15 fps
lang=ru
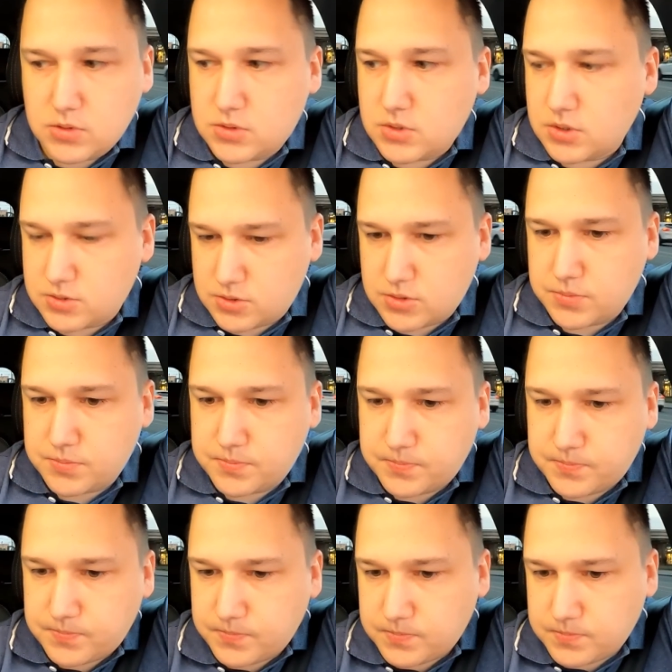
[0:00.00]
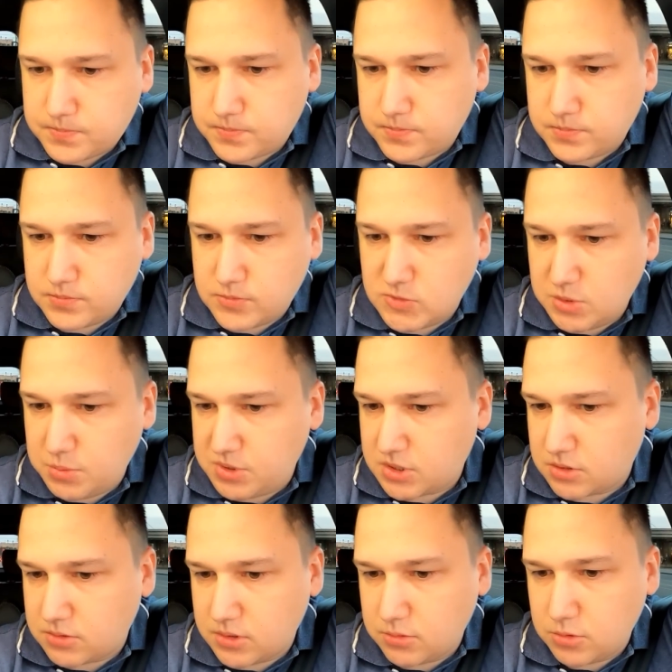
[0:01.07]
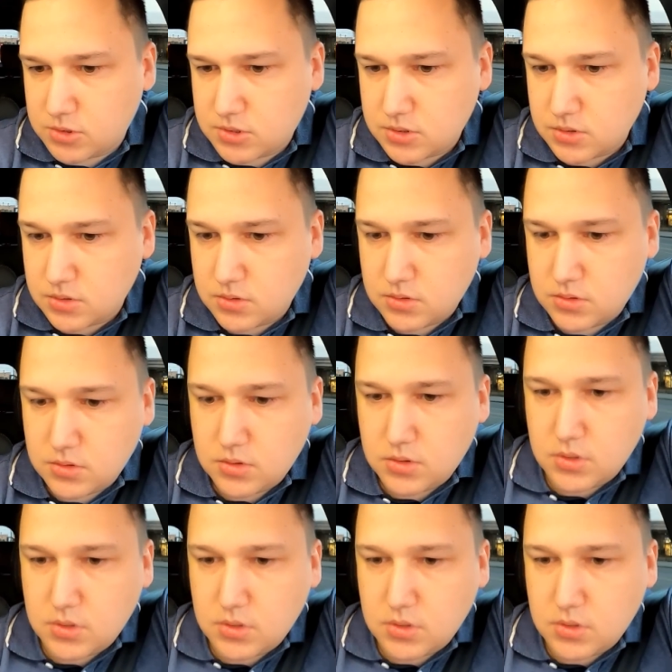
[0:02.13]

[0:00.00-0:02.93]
Здравствуйте. Димитров, да, улица? Здравствуйте.